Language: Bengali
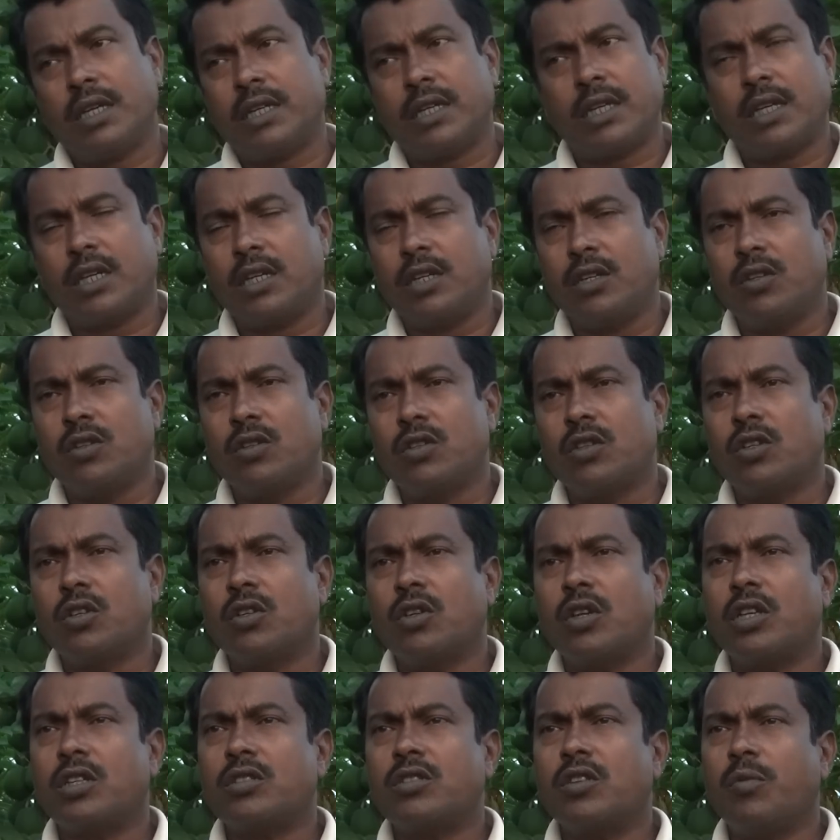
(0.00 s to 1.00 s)
এটাকে নিয়ন্ত্রণ
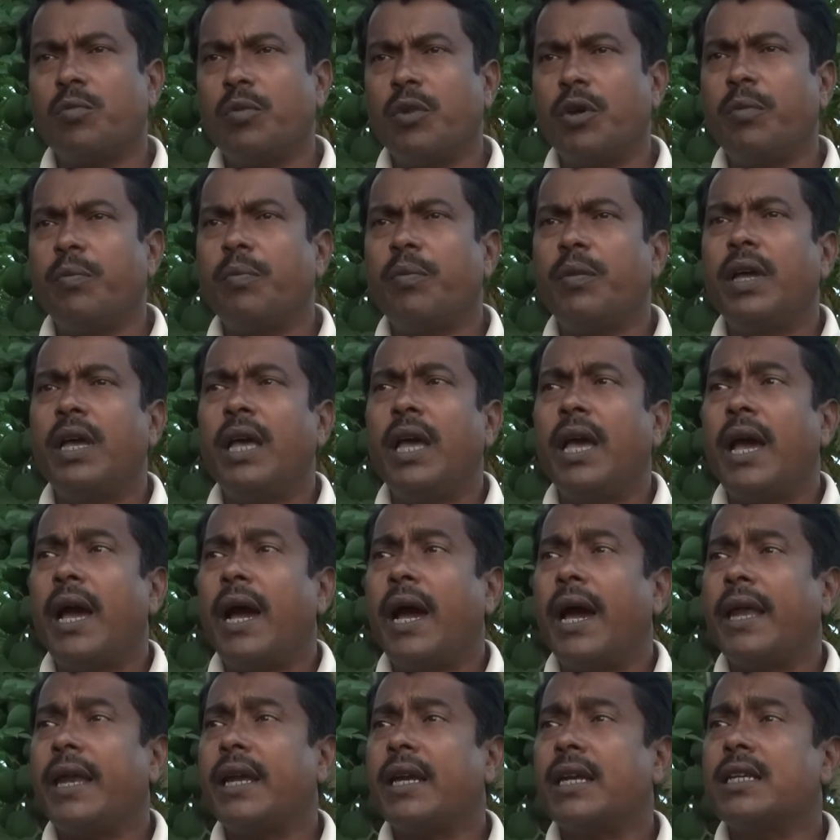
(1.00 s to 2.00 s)
করা সম্ভব
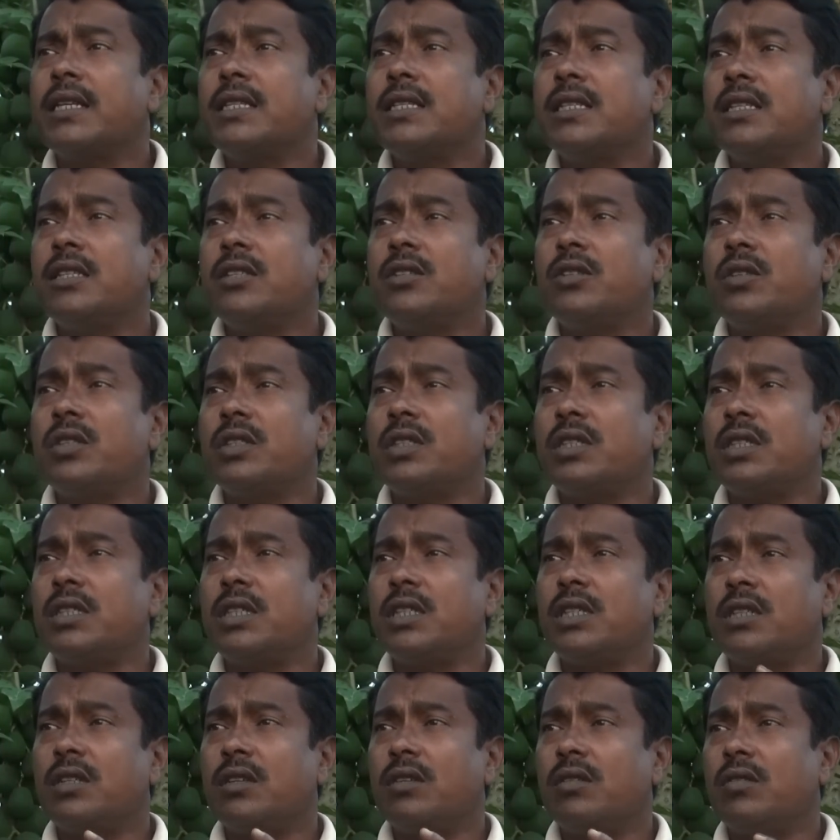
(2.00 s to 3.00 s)
আর একটা জিনিস হয়েছে
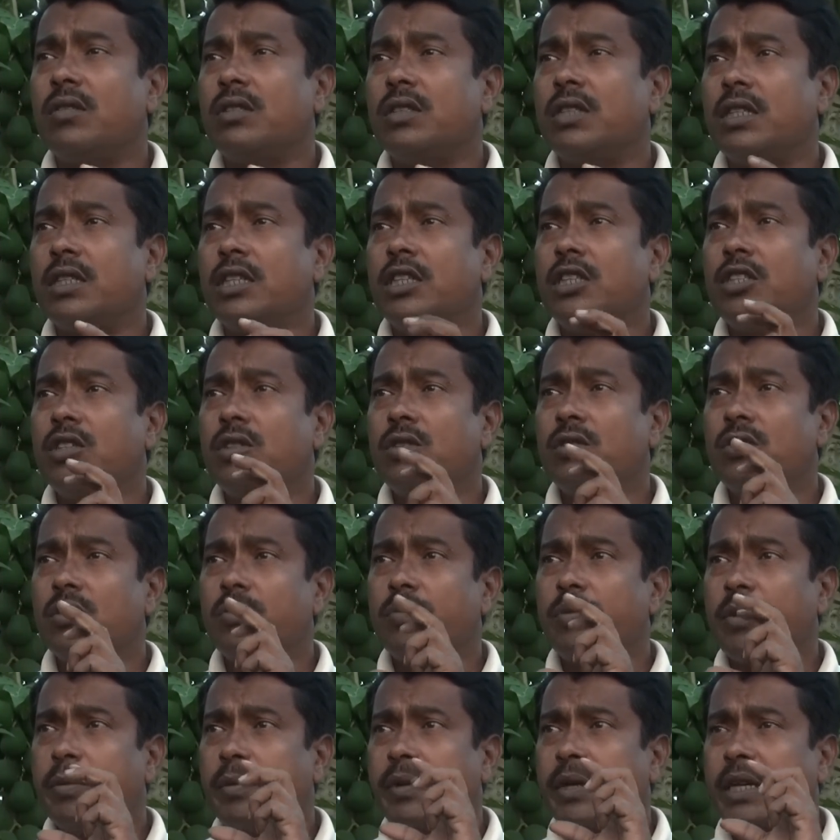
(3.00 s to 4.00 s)
সেটা হলো যে কিছু কিছু
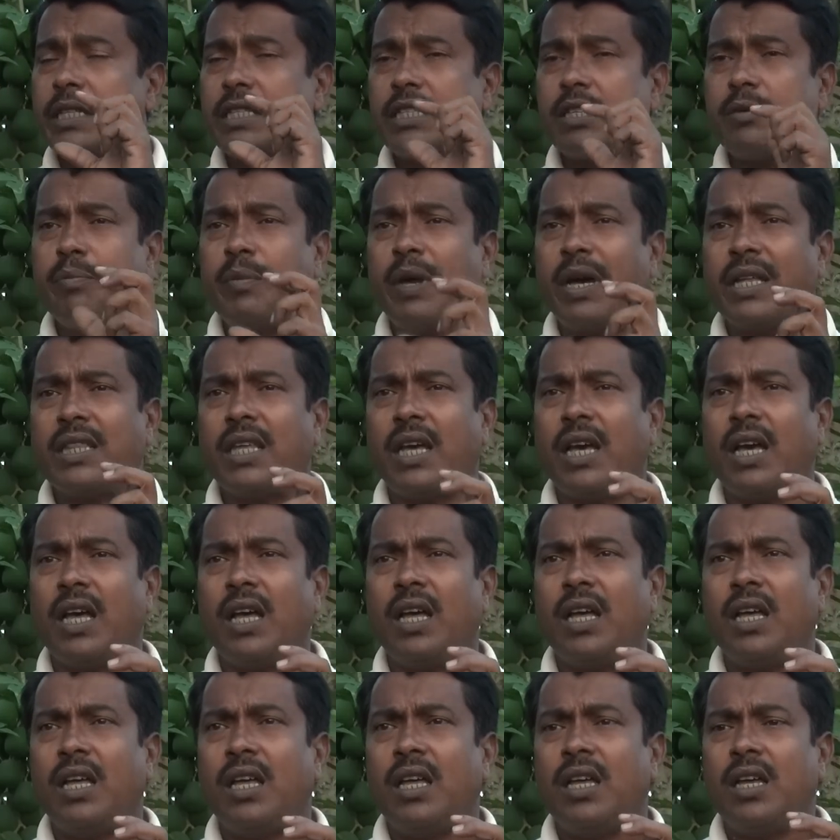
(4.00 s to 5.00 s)
পেঁপে গাছের মাথা
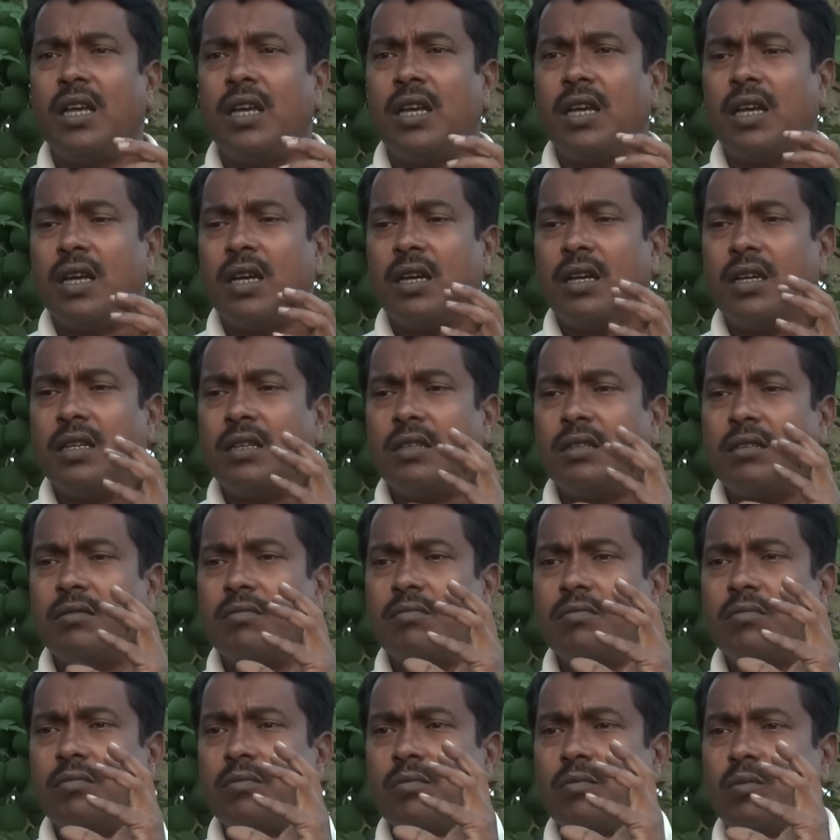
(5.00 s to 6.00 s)
এই
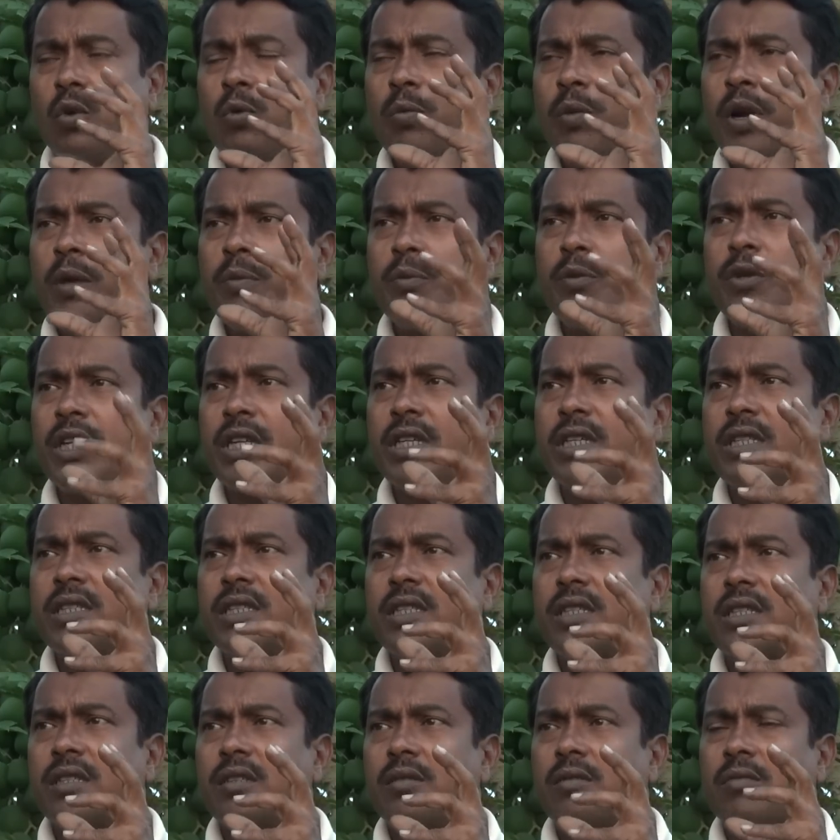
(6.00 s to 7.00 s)
বোমড়া পড়ে গেছে
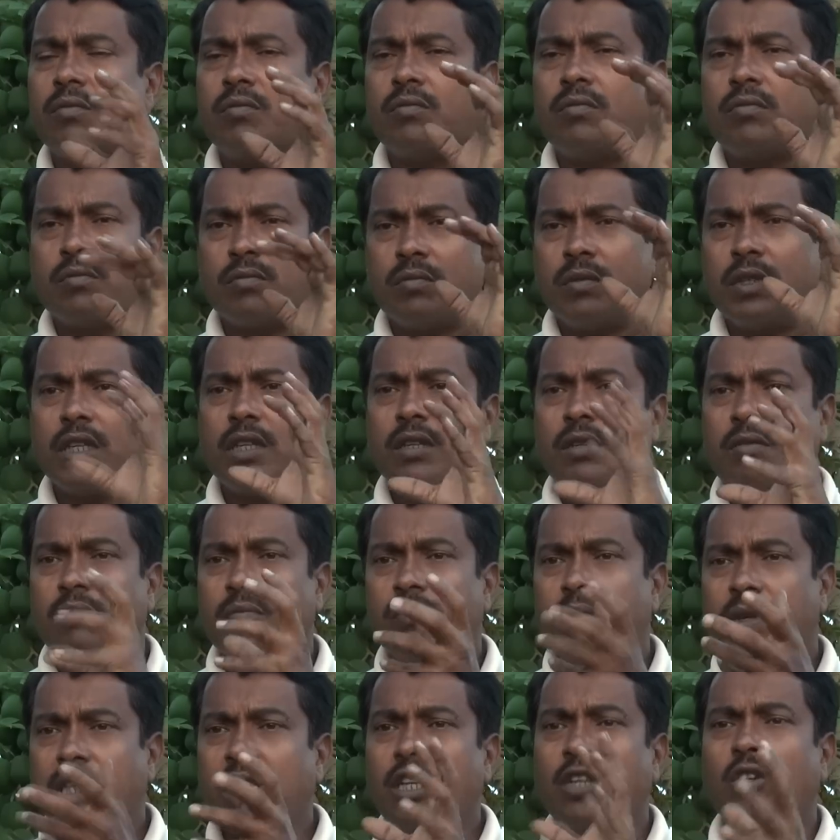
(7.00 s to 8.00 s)
মানে
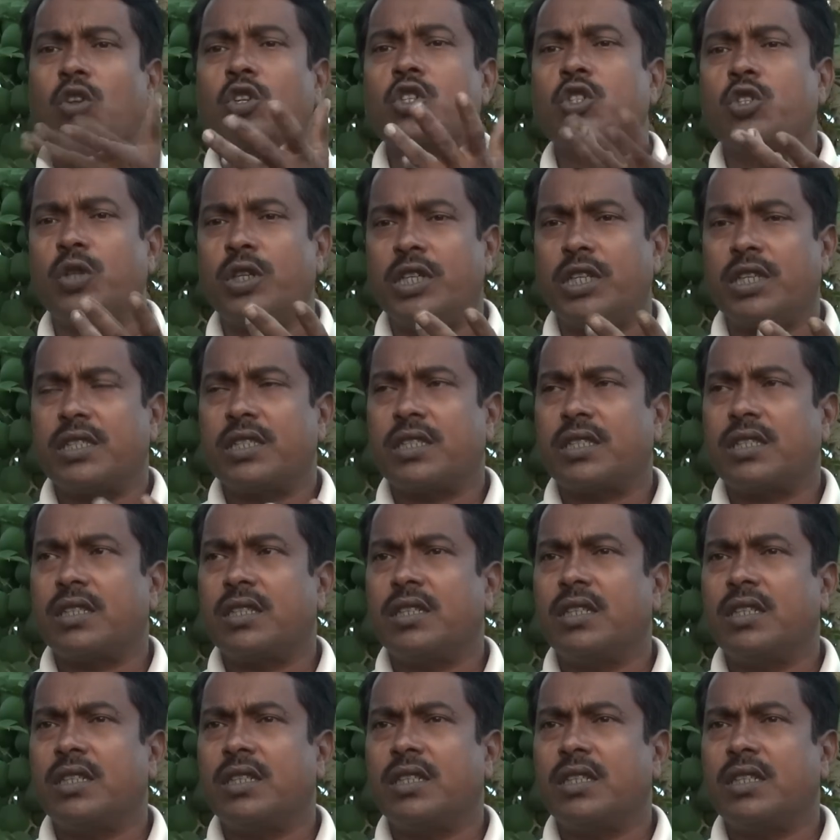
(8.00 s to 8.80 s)
মাথা নষ্ট হয়ে গেছে